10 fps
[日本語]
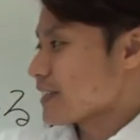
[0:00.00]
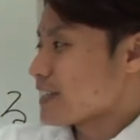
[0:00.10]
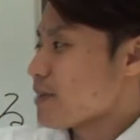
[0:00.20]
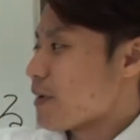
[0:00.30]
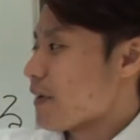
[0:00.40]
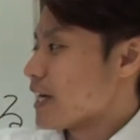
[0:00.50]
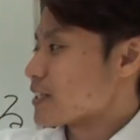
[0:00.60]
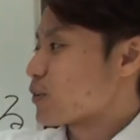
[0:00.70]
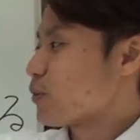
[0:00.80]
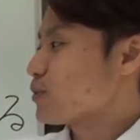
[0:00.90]
テーマは、
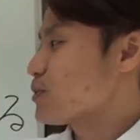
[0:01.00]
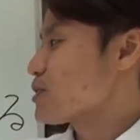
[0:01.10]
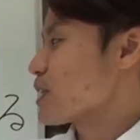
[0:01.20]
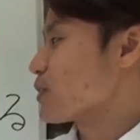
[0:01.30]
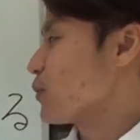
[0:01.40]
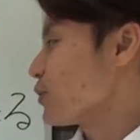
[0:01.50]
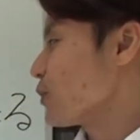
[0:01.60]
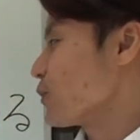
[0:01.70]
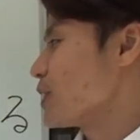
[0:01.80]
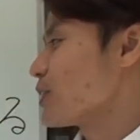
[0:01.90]
承服してどん
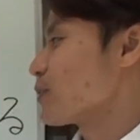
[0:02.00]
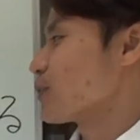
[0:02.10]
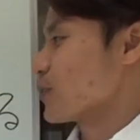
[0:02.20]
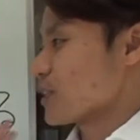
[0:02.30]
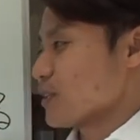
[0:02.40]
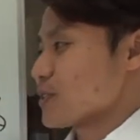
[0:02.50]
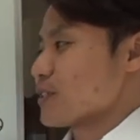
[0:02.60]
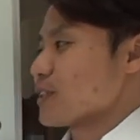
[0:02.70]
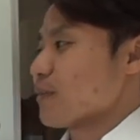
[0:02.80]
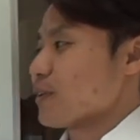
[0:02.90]
どんいいことを引き寄せ
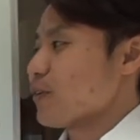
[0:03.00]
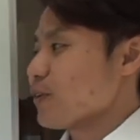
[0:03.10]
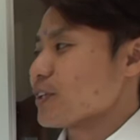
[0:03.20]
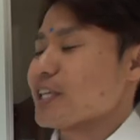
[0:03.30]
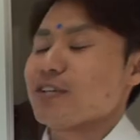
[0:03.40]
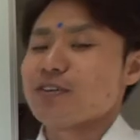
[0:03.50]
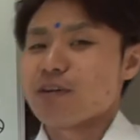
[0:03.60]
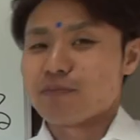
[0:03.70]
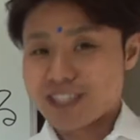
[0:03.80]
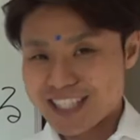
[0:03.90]
るための金運
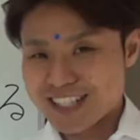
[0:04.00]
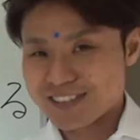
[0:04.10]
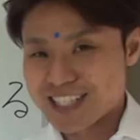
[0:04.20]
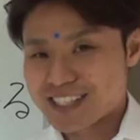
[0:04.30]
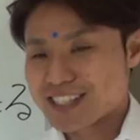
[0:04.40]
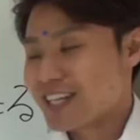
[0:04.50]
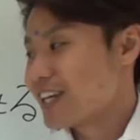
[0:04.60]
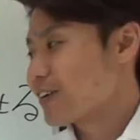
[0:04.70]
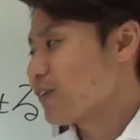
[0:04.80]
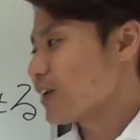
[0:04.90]
アップヒーリングです。
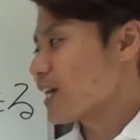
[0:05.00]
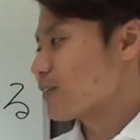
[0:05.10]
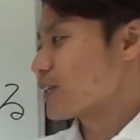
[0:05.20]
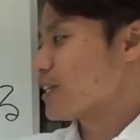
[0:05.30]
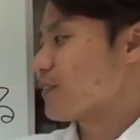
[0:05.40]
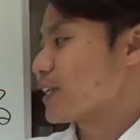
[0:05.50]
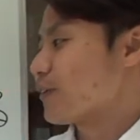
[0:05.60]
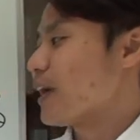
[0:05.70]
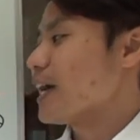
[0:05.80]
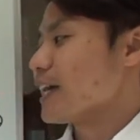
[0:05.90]
今回の
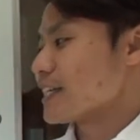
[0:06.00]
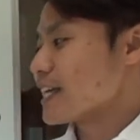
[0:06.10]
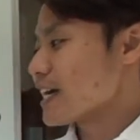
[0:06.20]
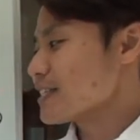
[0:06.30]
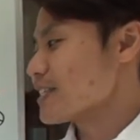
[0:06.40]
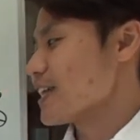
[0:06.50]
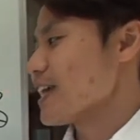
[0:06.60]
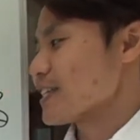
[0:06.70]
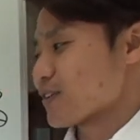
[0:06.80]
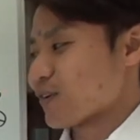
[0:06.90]
キーワードは、癒し
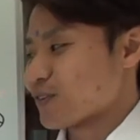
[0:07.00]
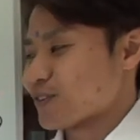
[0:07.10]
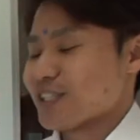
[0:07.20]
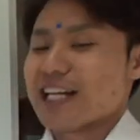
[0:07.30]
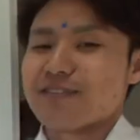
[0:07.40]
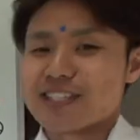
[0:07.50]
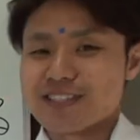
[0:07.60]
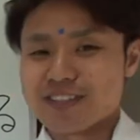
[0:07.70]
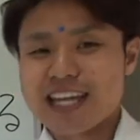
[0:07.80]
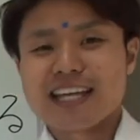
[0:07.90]
て承福になりま
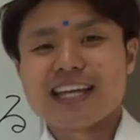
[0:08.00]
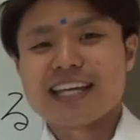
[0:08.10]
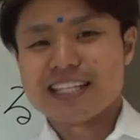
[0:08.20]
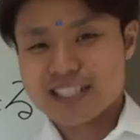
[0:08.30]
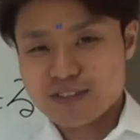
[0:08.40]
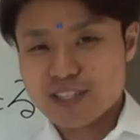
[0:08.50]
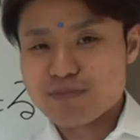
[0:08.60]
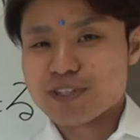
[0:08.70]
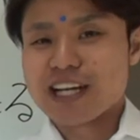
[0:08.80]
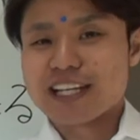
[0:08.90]
すので、一緒に
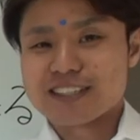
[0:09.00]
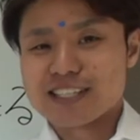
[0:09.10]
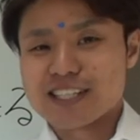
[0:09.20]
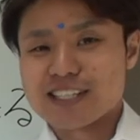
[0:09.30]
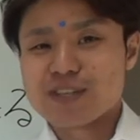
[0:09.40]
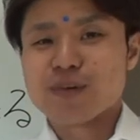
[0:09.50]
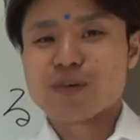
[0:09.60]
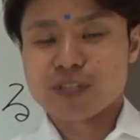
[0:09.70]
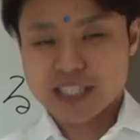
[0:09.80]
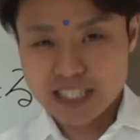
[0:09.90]
1分間エクササイズを
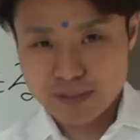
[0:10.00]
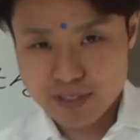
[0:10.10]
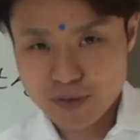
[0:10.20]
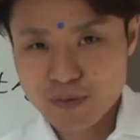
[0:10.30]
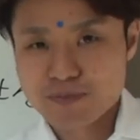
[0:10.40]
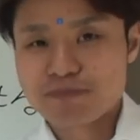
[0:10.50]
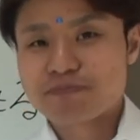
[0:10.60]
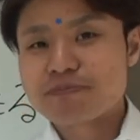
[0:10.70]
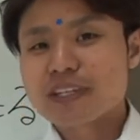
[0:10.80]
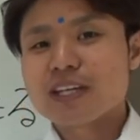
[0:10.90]
行っていきましょう。
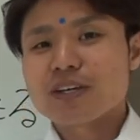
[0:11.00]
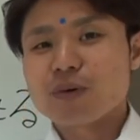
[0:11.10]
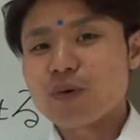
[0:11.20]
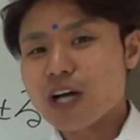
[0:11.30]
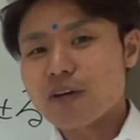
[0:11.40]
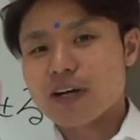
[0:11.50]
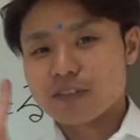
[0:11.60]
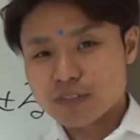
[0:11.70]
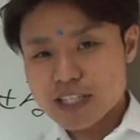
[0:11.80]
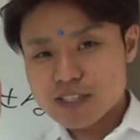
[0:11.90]
今回
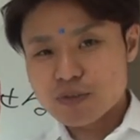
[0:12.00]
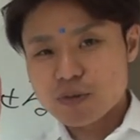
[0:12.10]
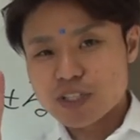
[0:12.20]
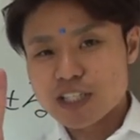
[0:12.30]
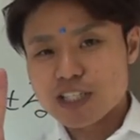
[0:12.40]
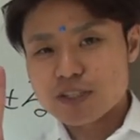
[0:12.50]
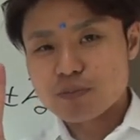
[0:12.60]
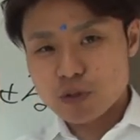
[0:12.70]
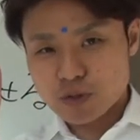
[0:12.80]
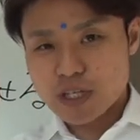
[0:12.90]
は2つの
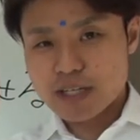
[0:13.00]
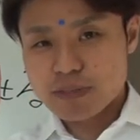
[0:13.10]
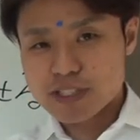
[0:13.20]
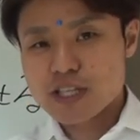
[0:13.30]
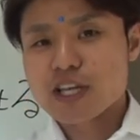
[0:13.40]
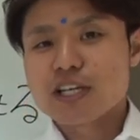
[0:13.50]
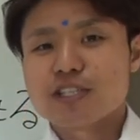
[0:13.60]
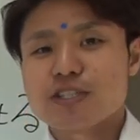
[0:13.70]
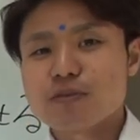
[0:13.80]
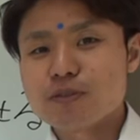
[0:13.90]
ヒーリングポイントがあります。
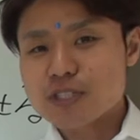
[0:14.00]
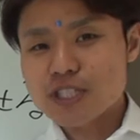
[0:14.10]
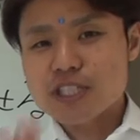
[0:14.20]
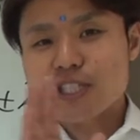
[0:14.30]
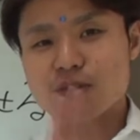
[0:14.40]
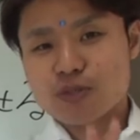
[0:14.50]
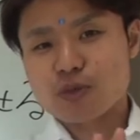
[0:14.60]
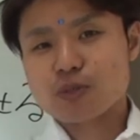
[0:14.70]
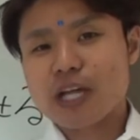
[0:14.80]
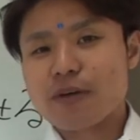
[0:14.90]
自分自身の
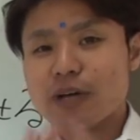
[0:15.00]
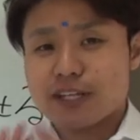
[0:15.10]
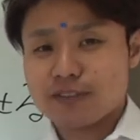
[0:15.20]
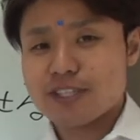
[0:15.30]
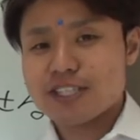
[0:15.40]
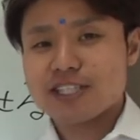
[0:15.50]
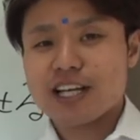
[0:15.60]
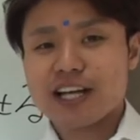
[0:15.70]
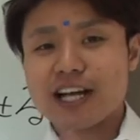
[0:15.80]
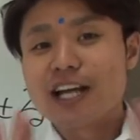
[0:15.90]
状態を確認し
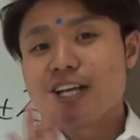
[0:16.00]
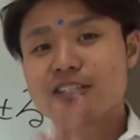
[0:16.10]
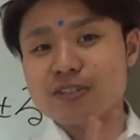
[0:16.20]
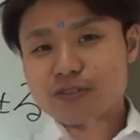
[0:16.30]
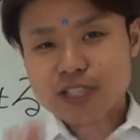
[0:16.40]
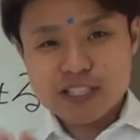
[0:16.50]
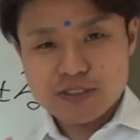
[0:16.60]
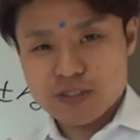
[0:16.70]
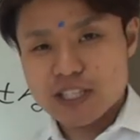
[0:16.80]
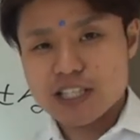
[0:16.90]
ながらその2つ
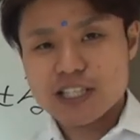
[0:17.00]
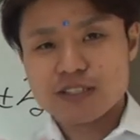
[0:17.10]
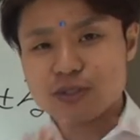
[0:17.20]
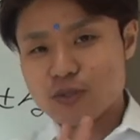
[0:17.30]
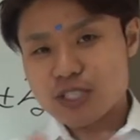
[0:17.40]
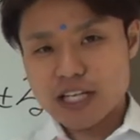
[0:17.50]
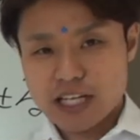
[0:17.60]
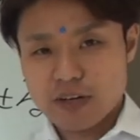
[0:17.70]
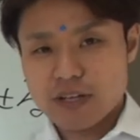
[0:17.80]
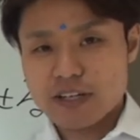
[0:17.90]
のヒーリングどちら
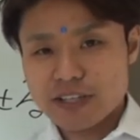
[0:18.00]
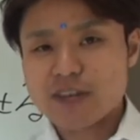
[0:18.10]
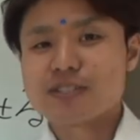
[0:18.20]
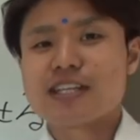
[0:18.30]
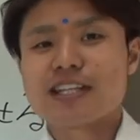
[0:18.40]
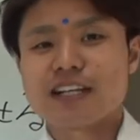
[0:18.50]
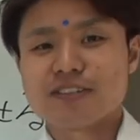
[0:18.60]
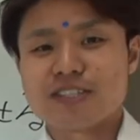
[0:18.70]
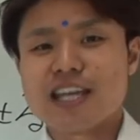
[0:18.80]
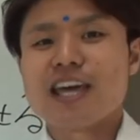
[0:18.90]
かをやるかを選
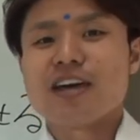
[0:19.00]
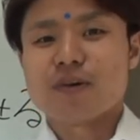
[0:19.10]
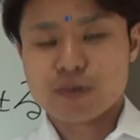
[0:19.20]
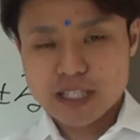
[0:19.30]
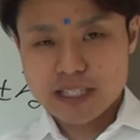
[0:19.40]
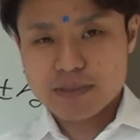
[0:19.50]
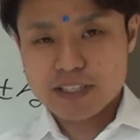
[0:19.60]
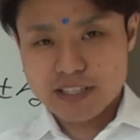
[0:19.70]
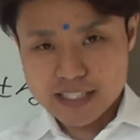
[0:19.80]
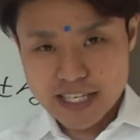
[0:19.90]
択して行ってみて
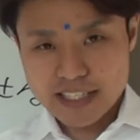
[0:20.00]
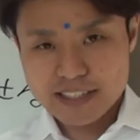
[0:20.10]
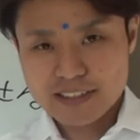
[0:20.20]
ください